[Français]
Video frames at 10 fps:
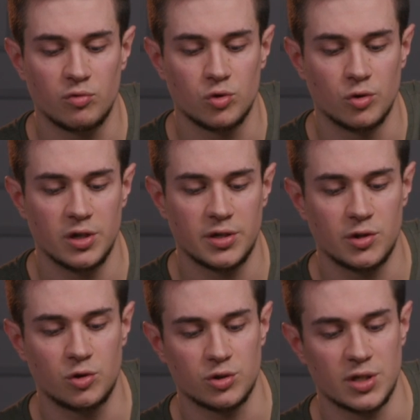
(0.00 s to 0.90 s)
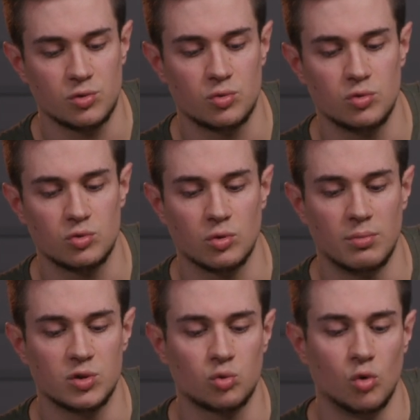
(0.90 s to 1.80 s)
vous donner quelques astuces
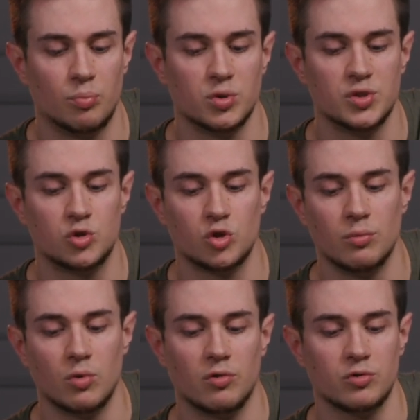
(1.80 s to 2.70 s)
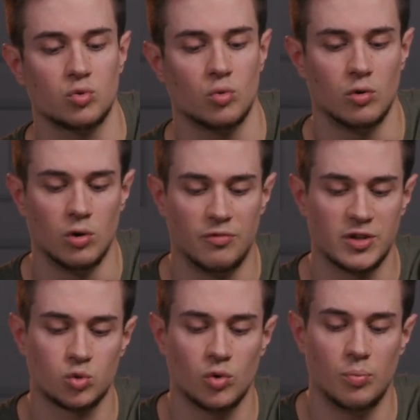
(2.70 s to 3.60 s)
bah, sur le positionnement, sur la
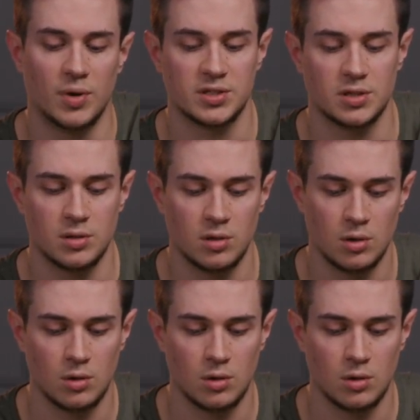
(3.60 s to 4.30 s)
façon de le placer.